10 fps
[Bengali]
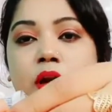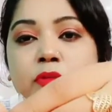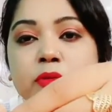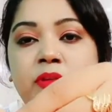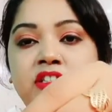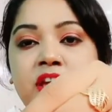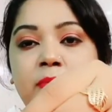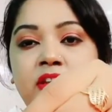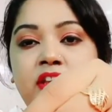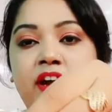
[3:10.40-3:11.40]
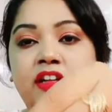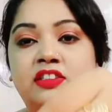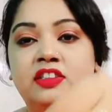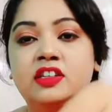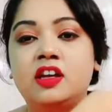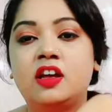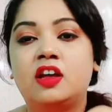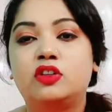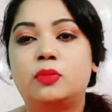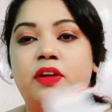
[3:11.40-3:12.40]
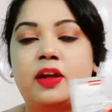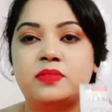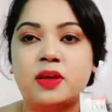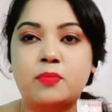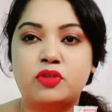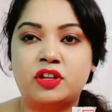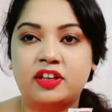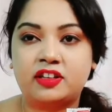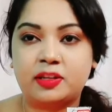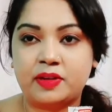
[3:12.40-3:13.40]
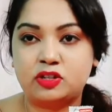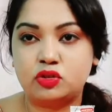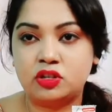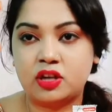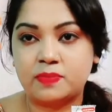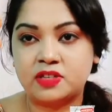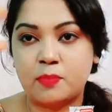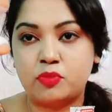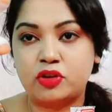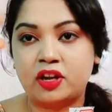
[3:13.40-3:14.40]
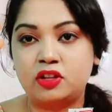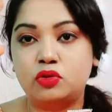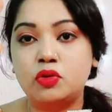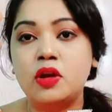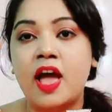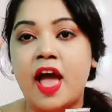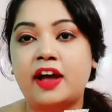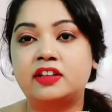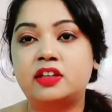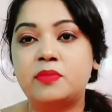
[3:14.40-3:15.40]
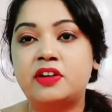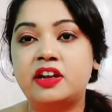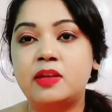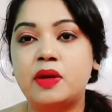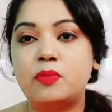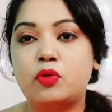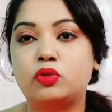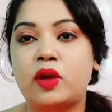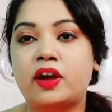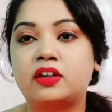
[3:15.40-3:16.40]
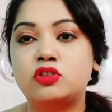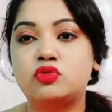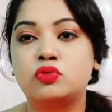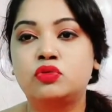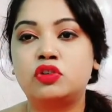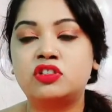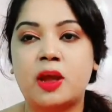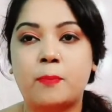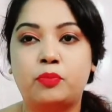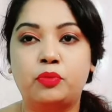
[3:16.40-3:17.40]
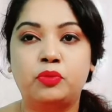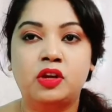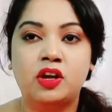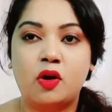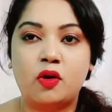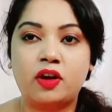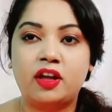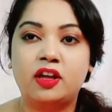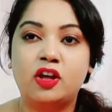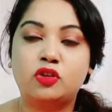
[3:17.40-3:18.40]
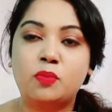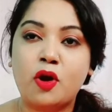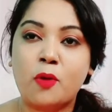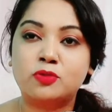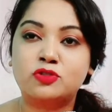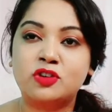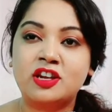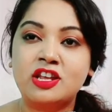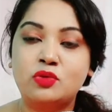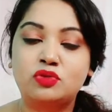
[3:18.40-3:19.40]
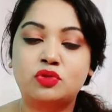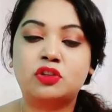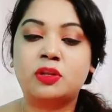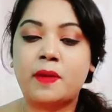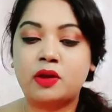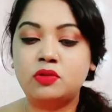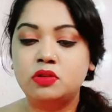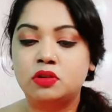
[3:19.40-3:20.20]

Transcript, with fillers: আমি তোমাদের সামনেই দেখাচ্ছি তোমরা ডাব শ্যাম্পুটা দেখতে পাচ্ছ এই ডাব শ্যাম্পুটা কিন্তু একদম ক্রিমের মতো একটা সুন্দর শ্যাম্পু ওকে তোমরা অবশ্যই এটা ইউজ করতে পারো